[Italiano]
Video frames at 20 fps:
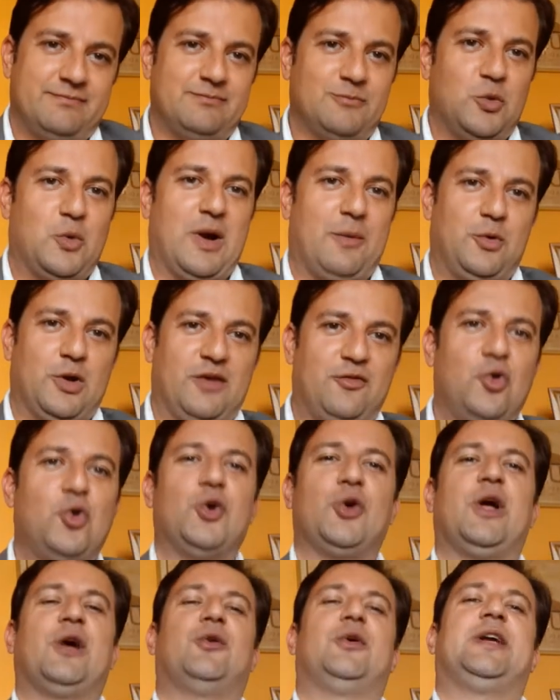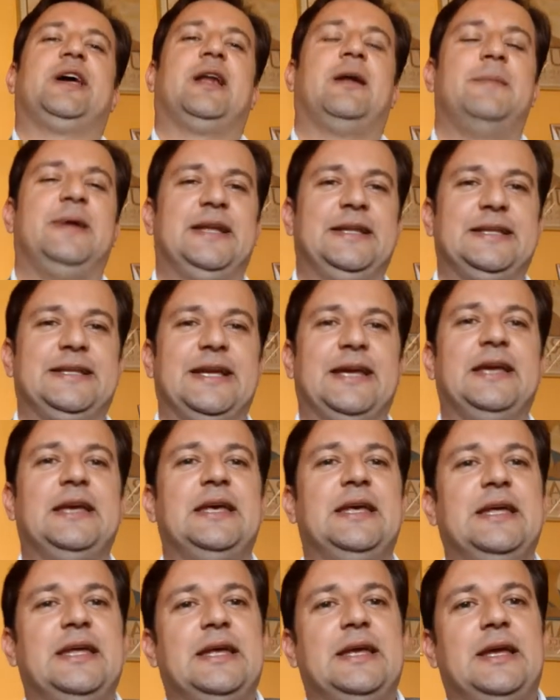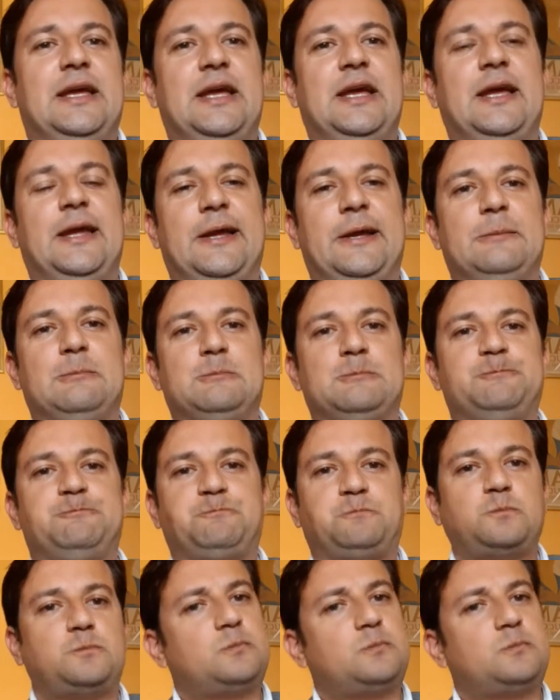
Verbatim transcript: un capolavoro, ecco, chiaramente. E, ehm,